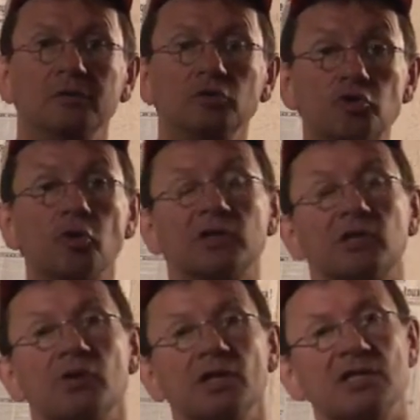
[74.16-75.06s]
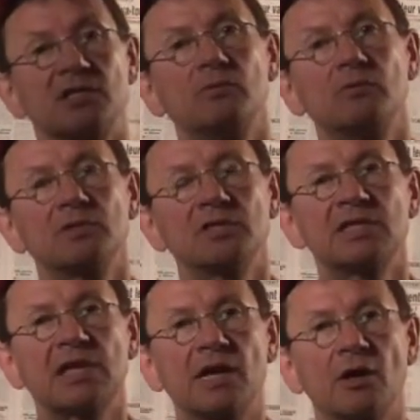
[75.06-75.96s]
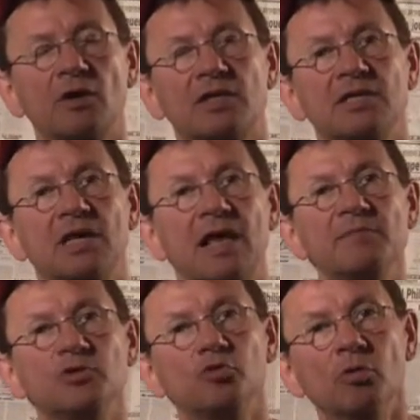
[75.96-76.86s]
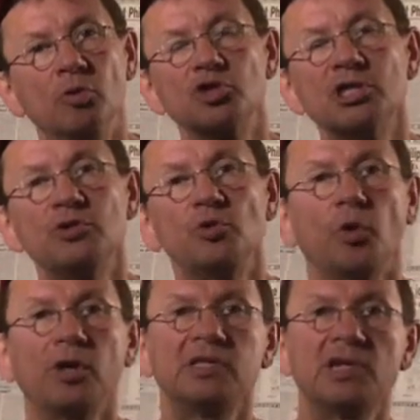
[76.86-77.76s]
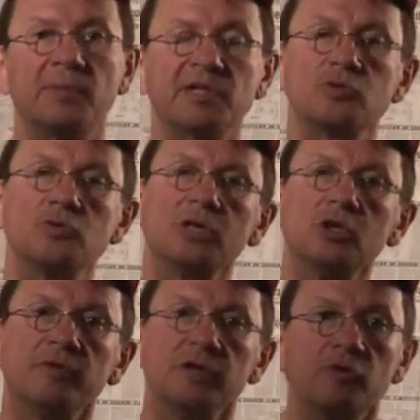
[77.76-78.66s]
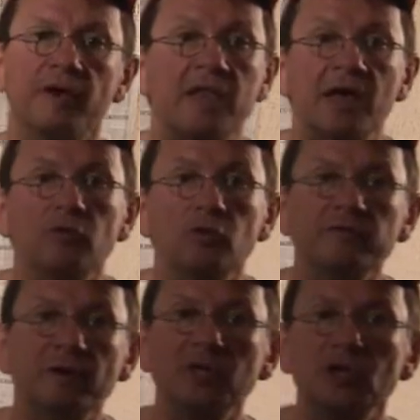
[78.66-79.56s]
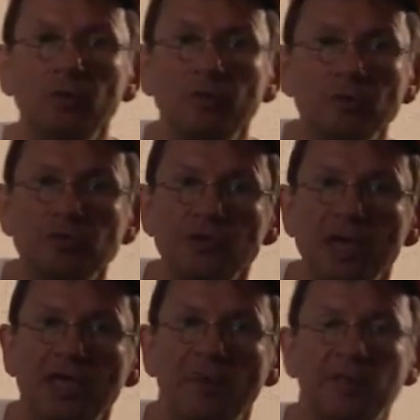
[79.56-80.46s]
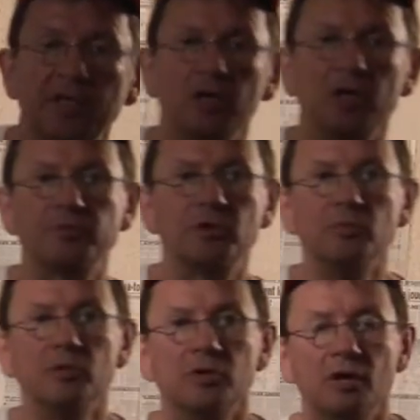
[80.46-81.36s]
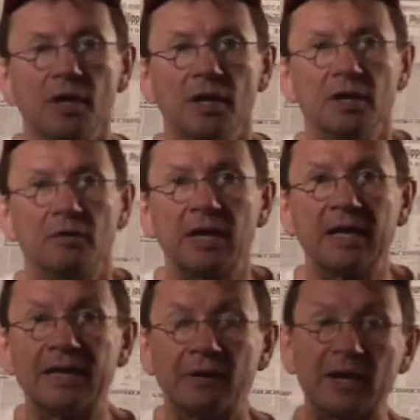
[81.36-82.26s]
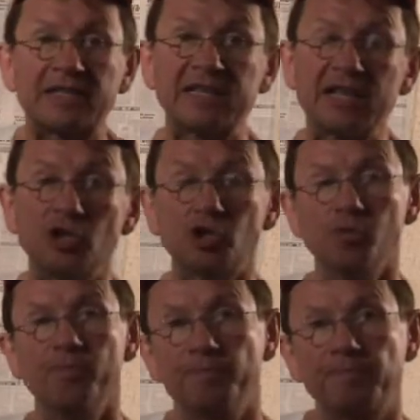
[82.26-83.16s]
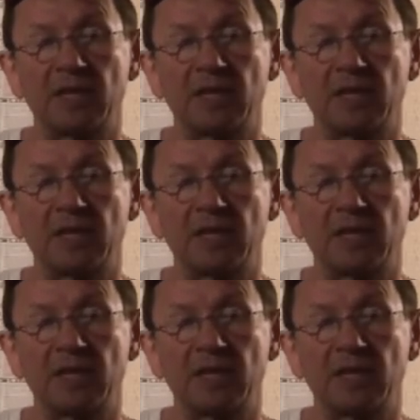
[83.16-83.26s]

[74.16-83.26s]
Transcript: le sucre c'est une addiction. Si quelqu'un qui a l'habitude de manger des sucreries, s'il n'a pas de sucre, il devient, nerveux, bien méchant, comme celui-là qui a pas de cope, comme voilà. Voilà, c'est les jeux.